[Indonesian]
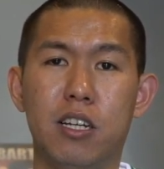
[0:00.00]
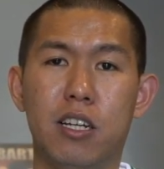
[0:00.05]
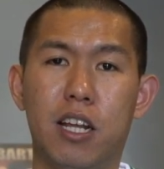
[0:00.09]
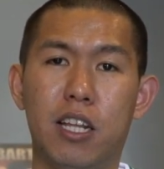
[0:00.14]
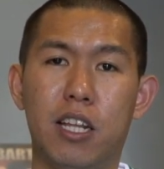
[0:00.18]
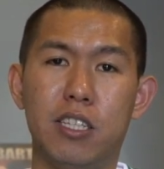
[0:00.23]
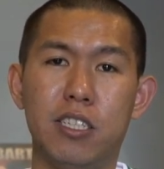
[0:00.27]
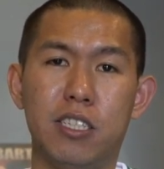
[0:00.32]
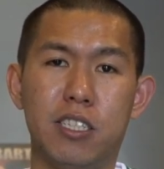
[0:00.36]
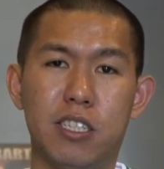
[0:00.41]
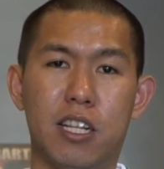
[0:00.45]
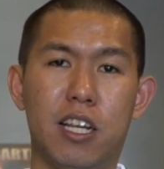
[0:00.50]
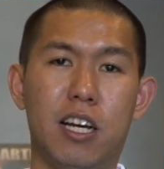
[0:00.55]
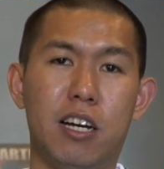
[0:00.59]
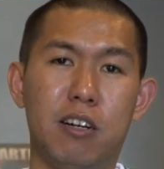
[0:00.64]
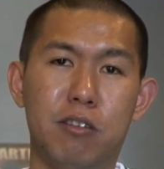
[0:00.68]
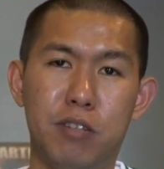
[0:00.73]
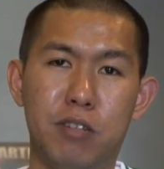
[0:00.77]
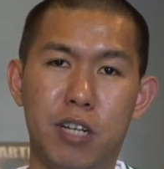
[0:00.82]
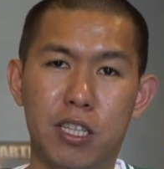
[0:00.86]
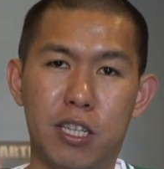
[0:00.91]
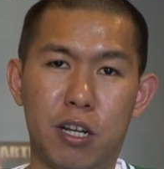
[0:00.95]
nanti setelah
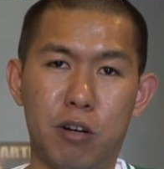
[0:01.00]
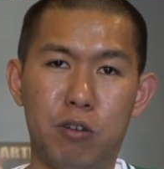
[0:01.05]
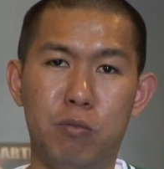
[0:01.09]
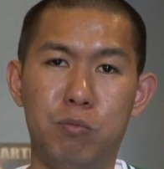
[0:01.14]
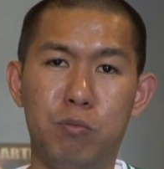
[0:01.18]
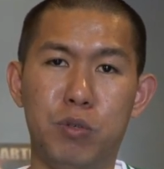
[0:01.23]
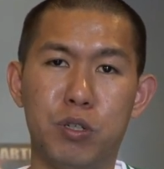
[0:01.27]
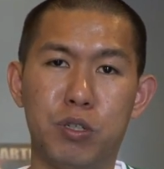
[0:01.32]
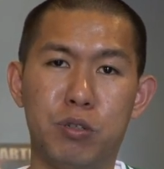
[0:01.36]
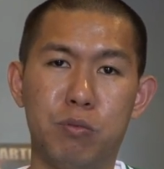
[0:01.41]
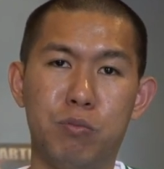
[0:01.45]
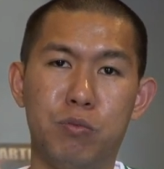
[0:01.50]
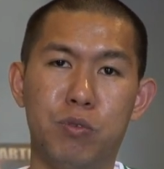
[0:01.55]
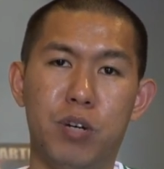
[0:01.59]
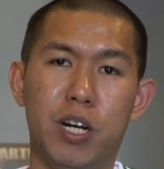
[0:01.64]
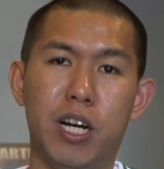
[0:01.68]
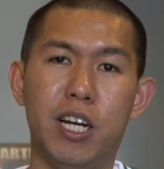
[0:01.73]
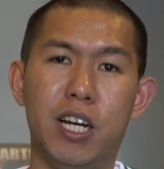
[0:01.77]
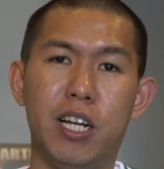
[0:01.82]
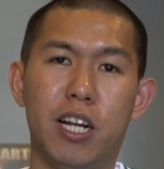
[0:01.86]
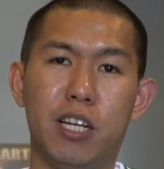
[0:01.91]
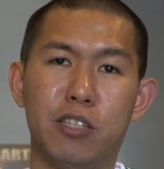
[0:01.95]
udah terkumpul
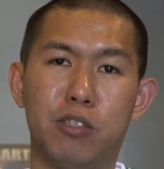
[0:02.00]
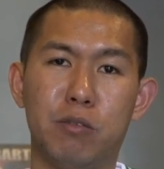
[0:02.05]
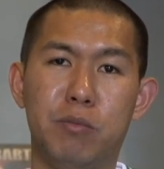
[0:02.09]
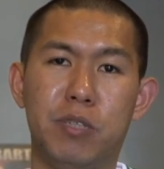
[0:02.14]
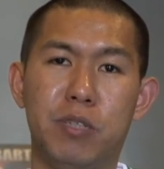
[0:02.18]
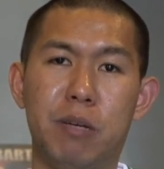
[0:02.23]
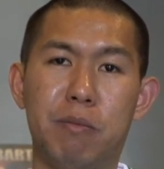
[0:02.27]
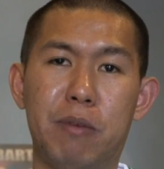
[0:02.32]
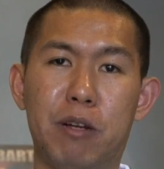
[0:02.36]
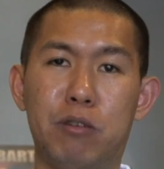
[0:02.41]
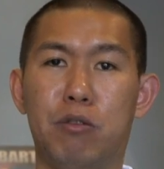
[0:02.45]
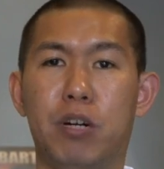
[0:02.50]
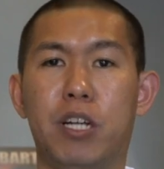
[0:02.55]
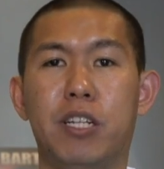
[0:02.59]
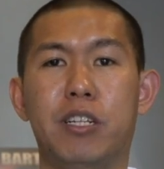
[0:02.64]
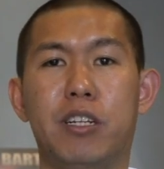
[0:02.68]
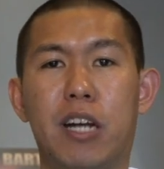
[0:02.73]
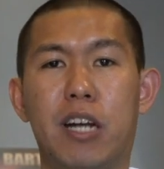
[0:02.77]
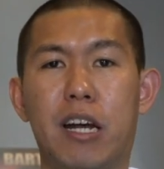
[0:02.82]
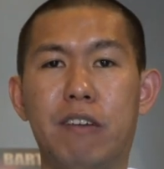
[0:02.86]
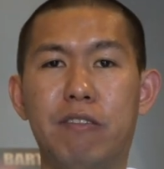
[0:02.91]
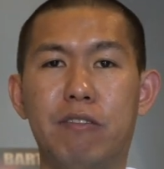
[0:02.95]
semua langsung bisa melakukan
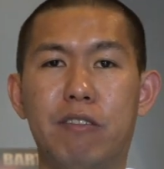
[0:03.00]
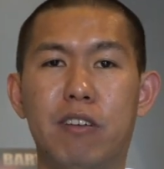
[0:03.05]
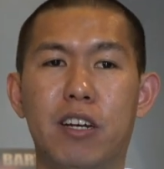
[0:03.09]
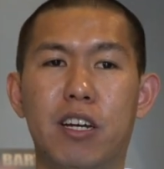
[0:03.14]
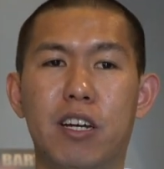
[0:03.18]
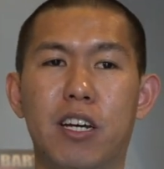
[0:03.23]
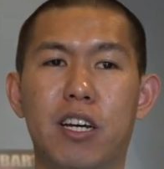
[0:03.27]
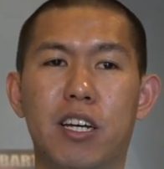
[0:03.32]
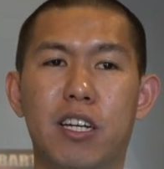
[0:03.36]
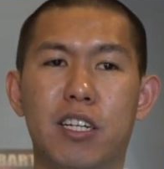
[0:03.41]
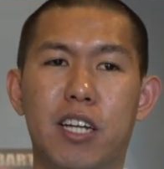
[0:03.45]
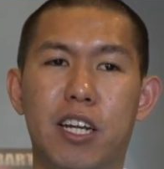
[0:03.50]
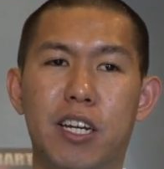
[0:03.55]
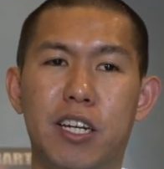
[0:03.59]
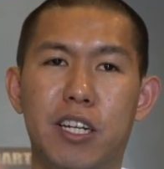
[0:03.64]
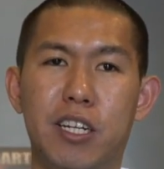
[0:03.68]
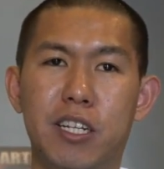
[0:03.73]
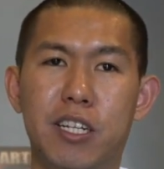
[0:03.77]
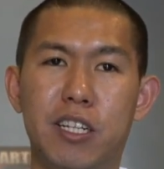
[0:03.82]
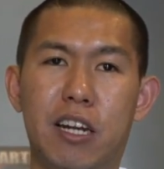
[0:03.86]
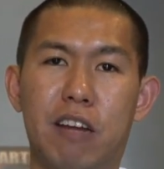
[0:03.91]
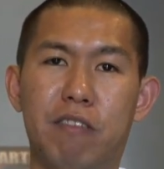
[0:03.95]
draft dan
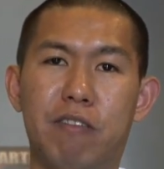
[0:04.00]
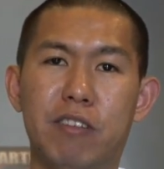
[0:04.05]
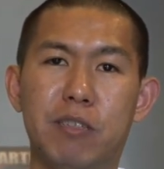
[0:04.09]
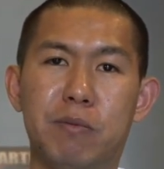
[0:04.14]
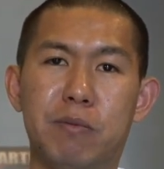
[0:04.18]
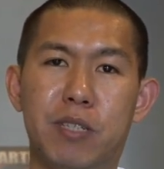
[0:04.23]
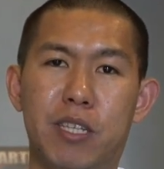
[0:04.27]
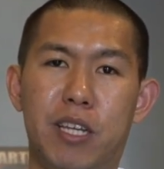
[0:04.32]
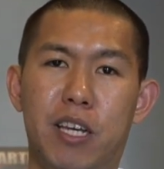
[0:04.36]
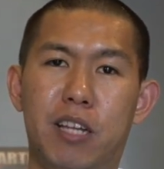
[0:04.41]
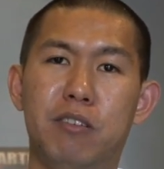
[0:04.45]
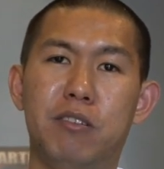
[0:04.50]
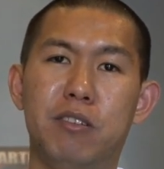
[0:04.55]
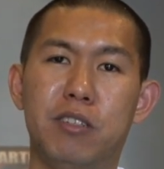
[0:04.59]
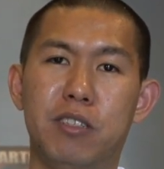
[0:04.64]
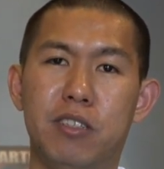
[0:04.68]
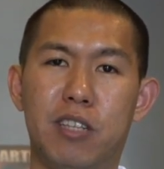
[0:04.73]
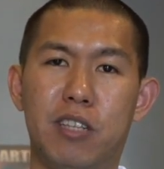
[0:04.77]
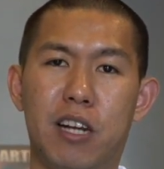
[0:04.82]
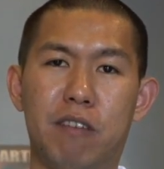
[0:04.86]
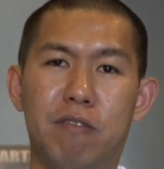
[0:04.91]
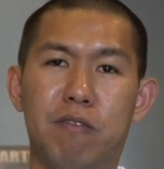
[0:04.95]
ini draftnya seperti ya
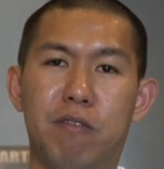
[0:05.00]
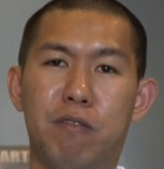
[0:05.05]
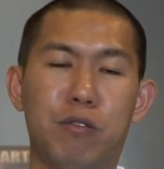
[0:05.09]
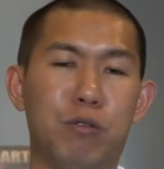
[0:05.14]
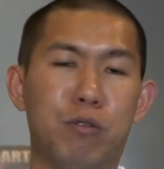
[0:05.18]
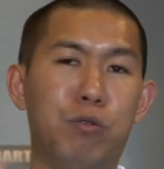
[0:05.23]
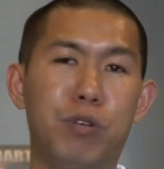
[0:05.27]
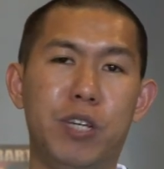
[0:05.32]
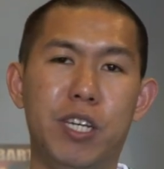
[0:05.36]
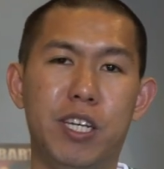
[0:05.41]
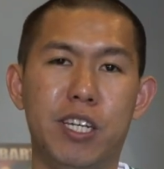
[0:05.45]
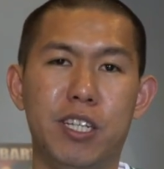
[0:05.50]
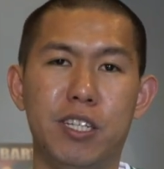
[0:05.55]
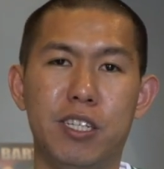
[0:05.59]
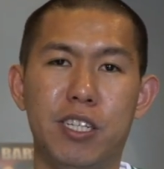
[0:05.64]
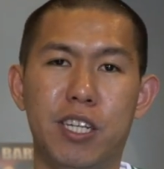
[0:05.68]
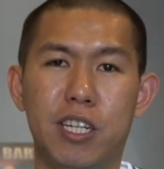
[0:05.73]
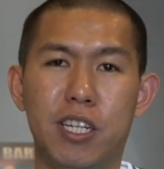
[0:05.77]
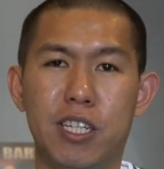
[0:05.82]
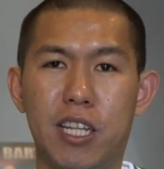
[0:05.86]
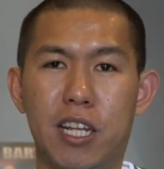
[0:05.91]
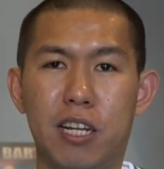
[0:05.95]
lo draft rookie gitu
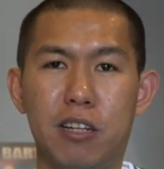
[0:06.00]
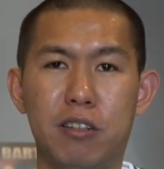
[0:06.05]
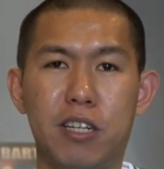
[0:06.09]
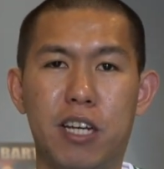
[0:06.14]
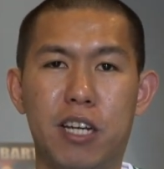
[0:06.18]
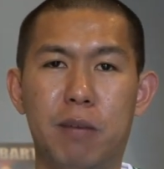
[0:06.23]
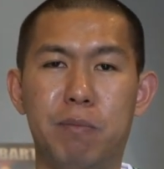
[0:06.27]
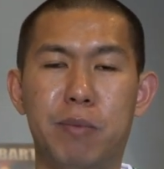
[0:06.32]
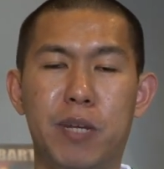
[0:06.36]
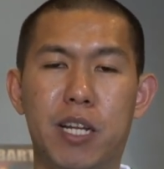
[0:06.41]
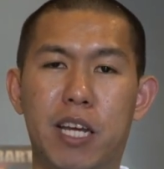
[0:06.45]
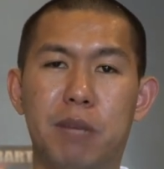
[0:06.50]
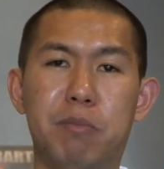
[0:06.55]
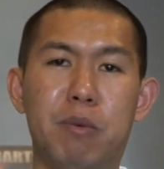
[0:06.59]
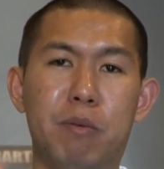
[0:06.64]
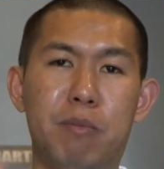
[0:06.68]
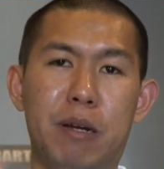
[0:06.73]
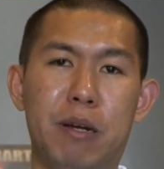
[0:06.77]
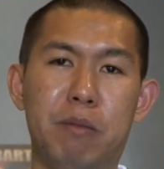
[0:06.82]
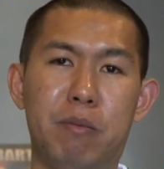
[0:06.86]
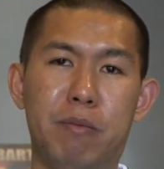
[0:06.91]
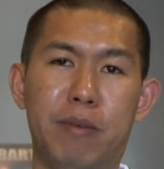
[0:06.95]
jadi ntar tuh tinggal pilih
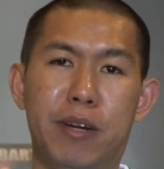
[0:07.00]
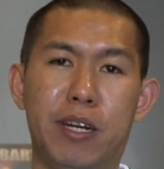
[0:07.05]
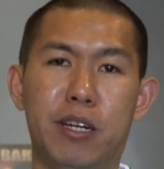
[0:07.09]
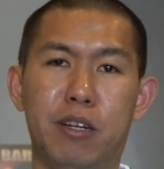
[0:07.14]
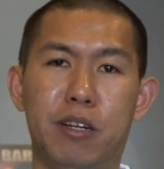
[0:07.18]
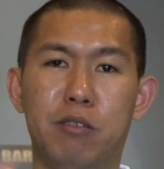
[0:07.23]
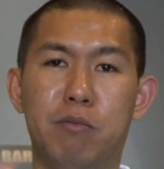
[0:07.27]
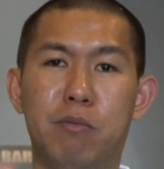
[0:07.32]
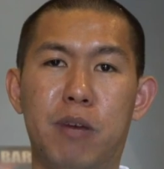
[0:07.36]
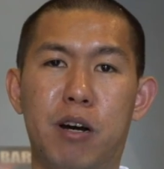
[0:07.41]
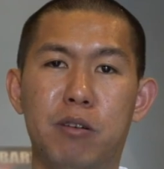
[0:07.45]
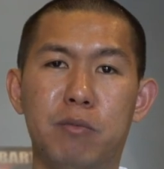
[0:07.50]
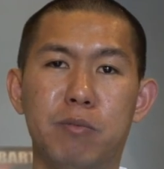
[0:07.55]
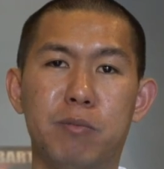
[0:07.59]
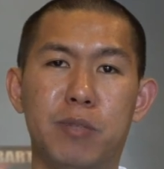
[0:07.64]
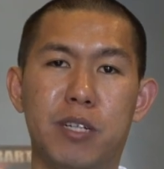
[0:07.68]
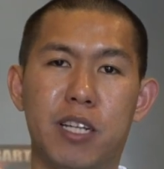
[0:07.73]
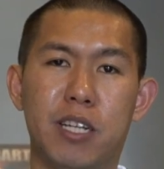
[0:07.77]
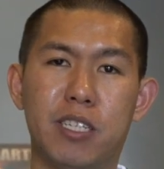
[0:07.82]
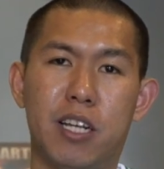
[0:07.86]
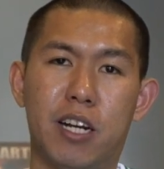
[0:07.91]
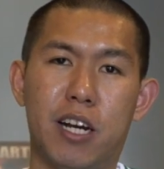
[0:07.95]
pemain-pemain ya yang lo mau
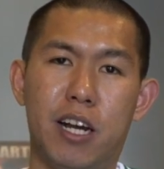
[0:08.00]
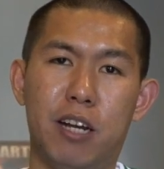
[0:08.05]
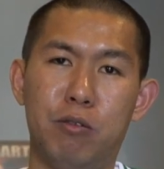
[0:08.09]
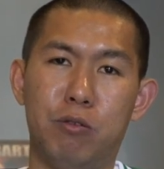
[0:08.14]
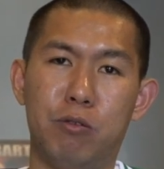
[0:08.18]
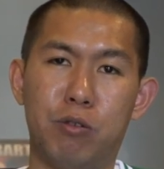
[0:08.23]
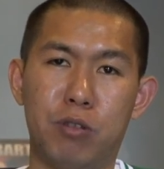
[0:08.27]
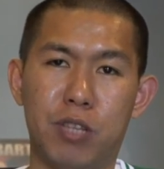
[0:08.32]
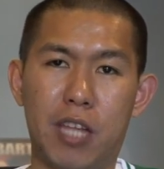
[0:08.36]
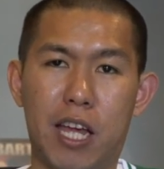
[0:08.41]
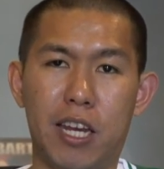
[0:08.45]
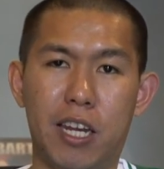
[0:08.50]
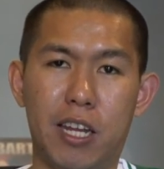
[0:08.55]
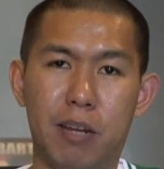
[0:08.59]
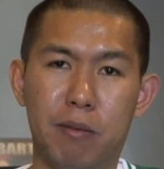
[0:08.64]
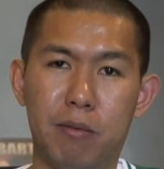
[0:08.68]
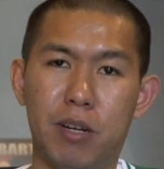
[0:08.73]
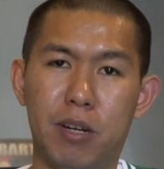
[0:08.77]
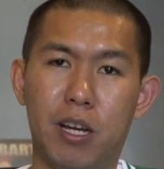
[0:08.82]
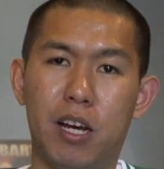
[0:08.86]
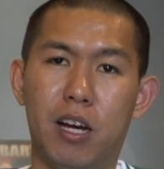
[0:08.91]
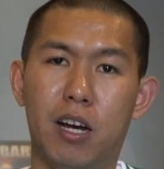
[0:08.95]
berdasarkan urutannya
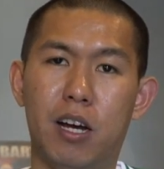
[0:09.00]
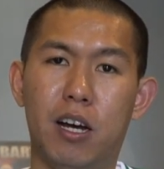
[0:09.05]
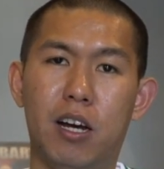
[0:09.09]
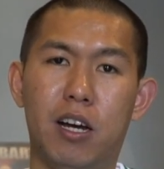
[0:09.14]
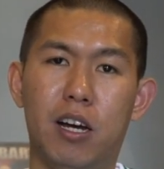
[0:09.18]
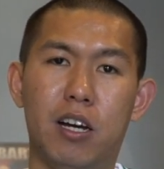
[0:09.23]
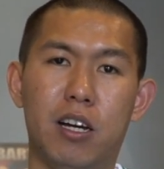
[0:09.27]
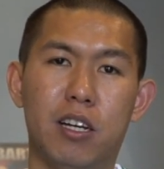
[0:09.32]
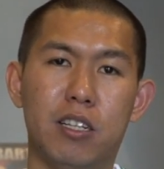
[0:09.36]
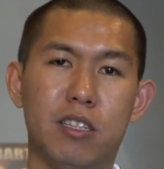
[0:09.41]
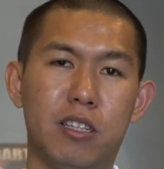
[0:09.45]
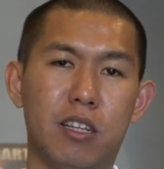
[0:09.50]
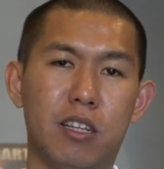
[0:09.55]
uh,